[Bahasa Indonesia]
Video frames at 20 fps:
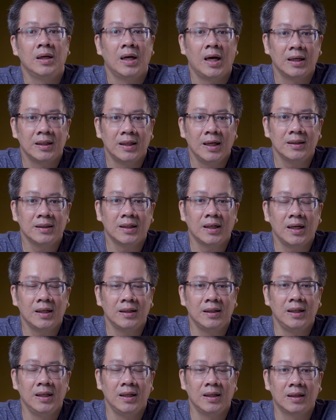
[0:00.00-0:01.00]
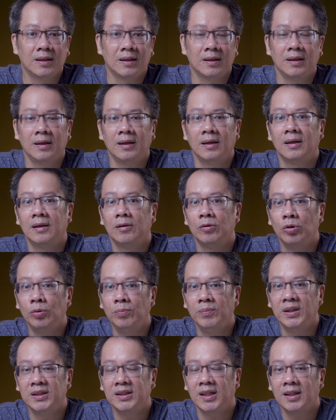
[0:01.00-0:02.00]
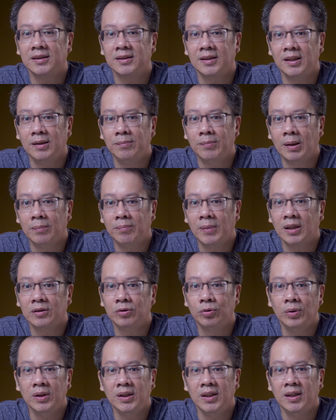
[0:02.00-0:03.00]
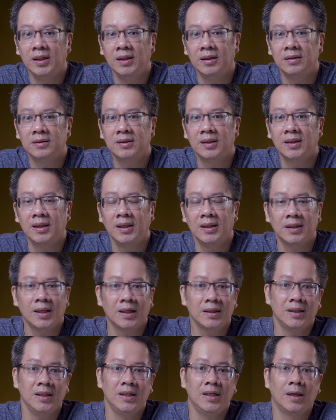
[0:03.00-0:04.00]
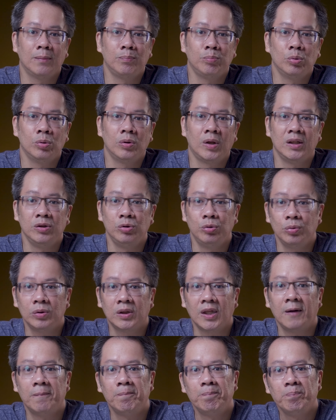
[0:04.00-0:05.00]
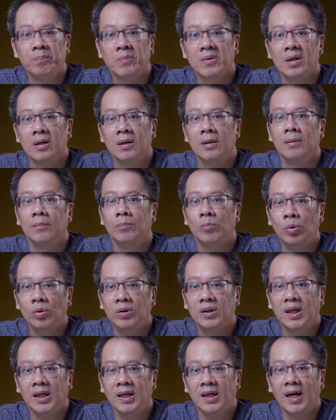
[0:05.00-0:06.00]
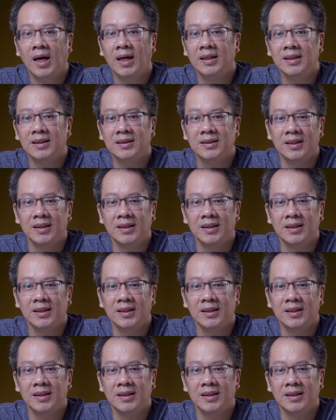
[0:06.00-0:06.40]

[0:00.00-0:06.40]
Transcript: Harga terakhir Lumix S5 Matu ini sekitar 30 juta. Mungkin hanya